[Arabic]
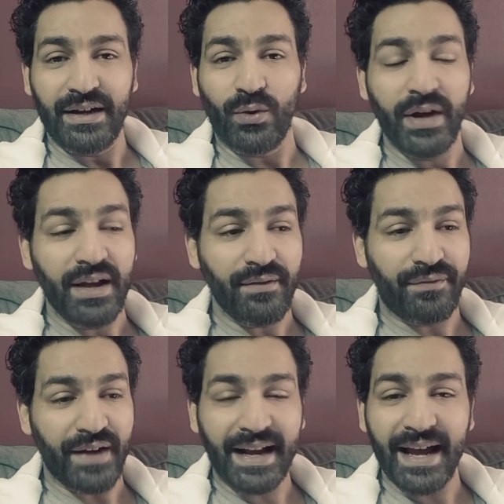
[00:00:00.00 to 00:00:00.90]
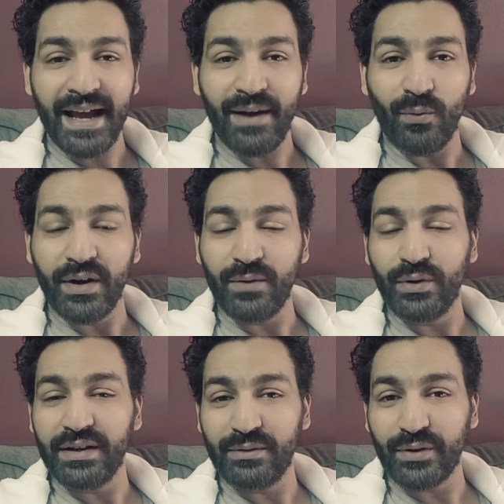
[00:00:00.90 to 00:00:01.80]
وفجأة
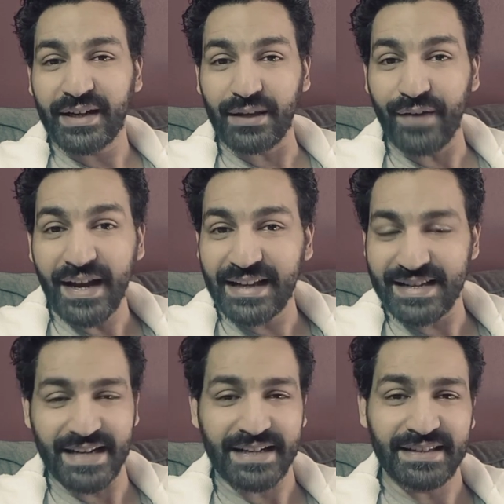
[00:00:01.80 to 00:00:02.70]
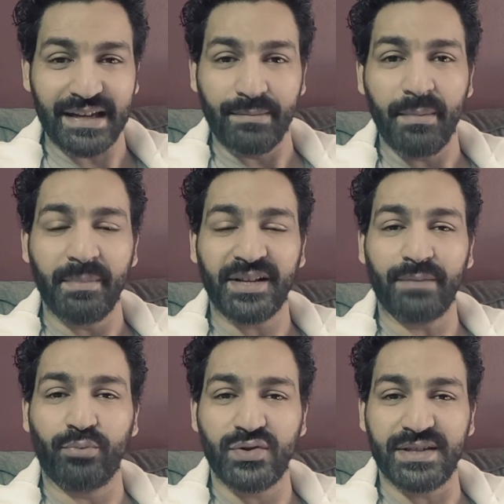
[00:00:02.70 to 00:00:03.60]
واختفاء الجزائريين تماما من على
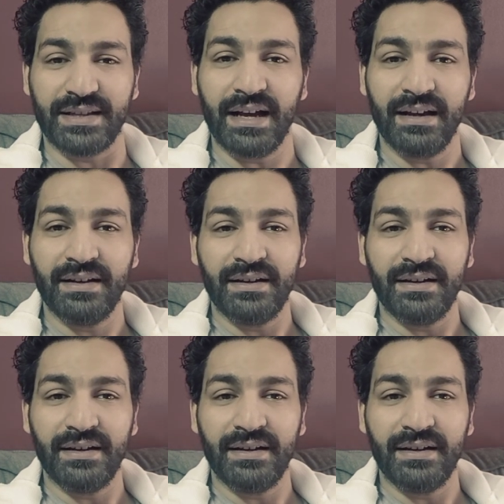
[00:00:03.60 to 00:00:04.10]
البوست ده